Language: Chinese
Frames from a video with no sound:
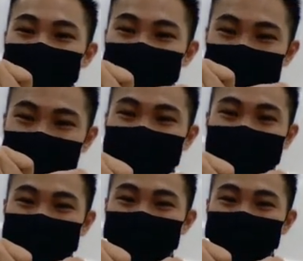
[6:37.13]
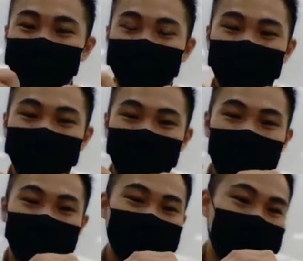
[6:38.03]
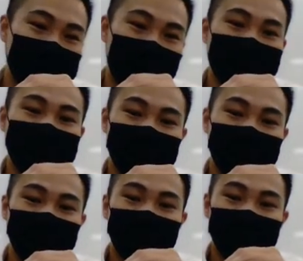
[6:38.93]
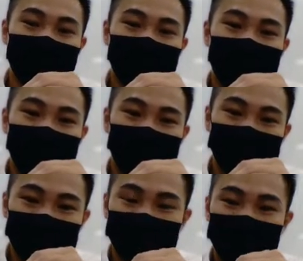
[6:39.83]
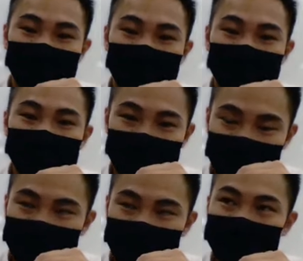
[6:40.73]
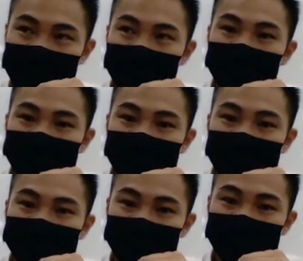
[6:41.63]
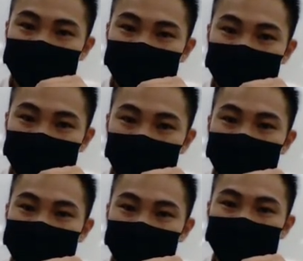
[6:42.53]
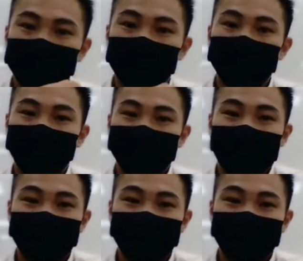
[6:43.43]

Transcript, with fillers: 背上去，我们也把整个软体都。呃，都建建构在整个手臂操作的平台上。